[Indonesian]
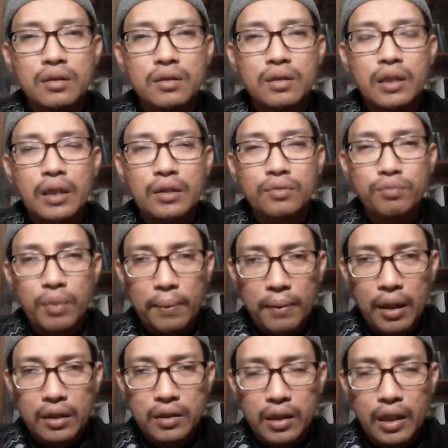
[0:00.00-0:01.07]
yang
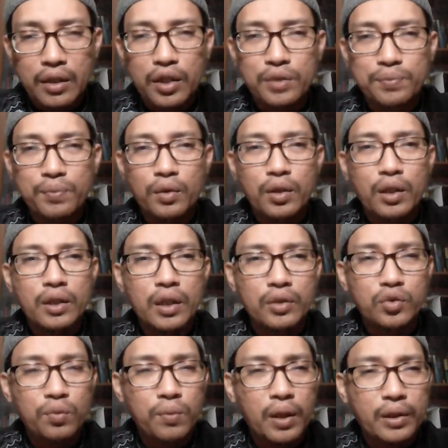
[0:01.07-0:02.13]
memang dengan responden yang
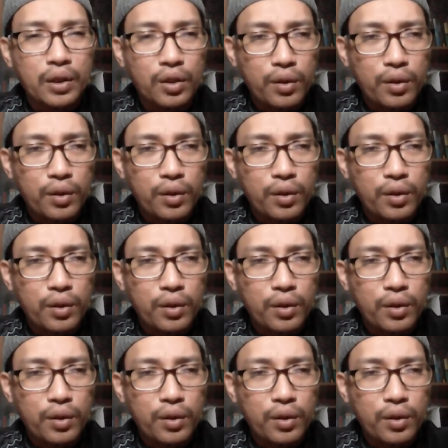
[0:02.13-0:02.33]
jumlahnya